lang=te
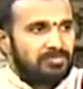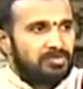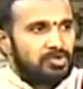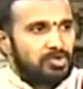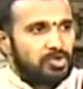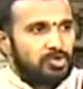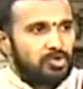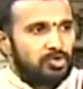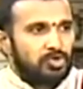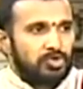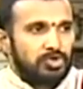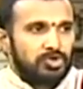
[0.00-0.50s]

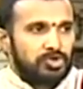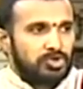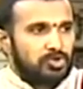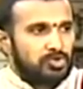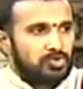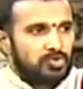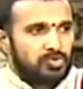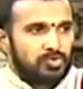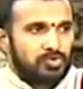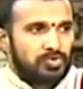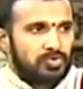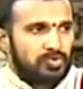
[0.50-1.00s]
చేసుకోవడం
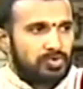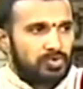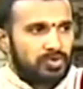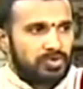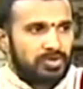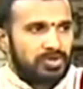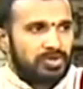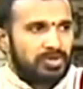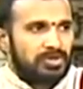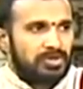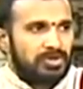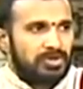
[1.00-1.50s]
జరుగుతూ
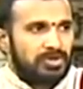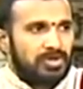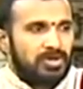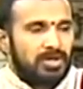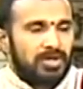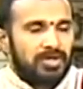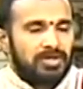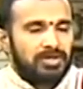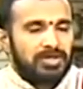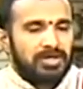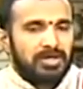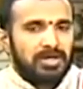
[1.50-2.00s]
ఉంటుంది
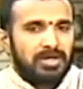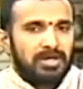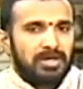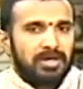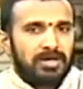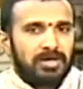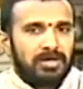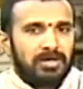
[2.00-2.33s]
అందుకే